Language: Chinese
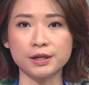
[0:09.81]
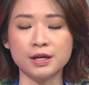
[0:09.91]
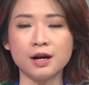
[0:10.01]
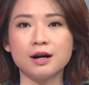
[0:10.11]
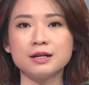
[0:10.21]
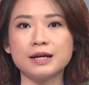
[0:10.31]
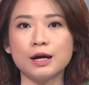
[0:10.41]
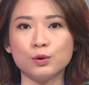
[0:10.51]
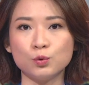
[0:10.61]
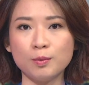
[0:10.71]
而在
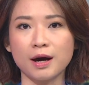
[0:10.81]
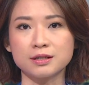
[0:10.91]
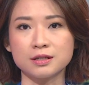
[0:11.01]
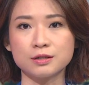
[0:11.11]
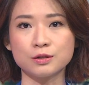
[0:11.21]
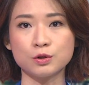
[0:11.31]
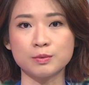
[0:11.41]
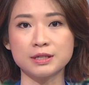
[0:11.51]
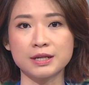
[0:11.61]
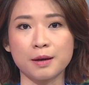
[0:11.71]
鲁莽行事罪名
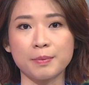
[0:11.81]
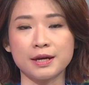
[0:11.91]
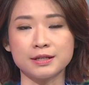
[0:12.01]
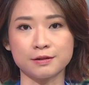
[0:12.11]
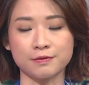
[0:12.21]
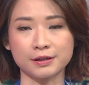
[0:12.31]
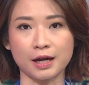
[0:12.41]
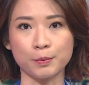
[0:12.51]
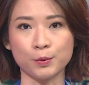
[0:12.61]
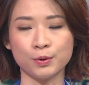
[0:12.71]
下被警方逮捕。